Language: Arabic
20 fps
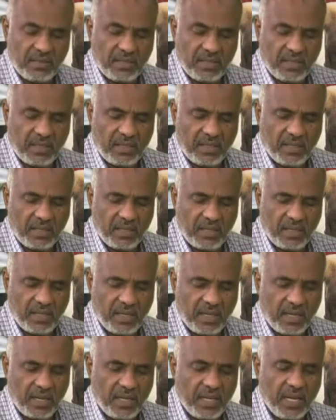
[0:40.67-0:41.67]
هو متزيد
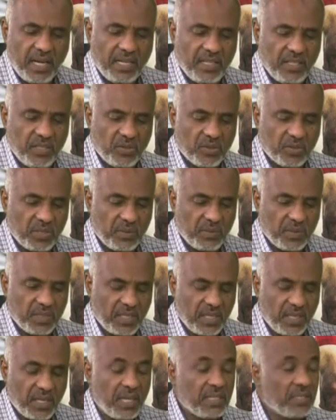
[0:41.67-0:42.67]
آه، الاهلي نقطة من
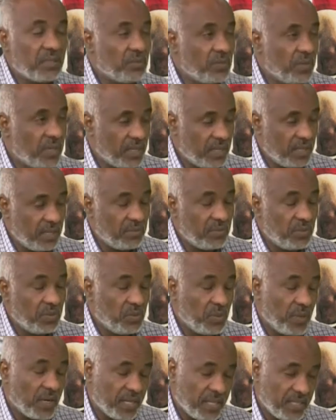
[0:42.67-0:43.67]
ثلاث مباريات من
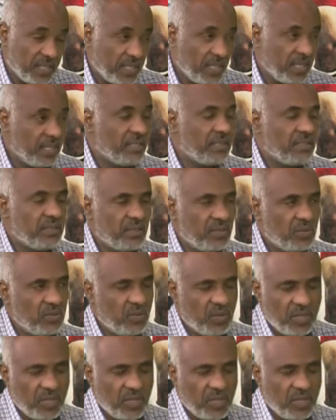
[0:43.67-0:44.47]
مباراتين نعم.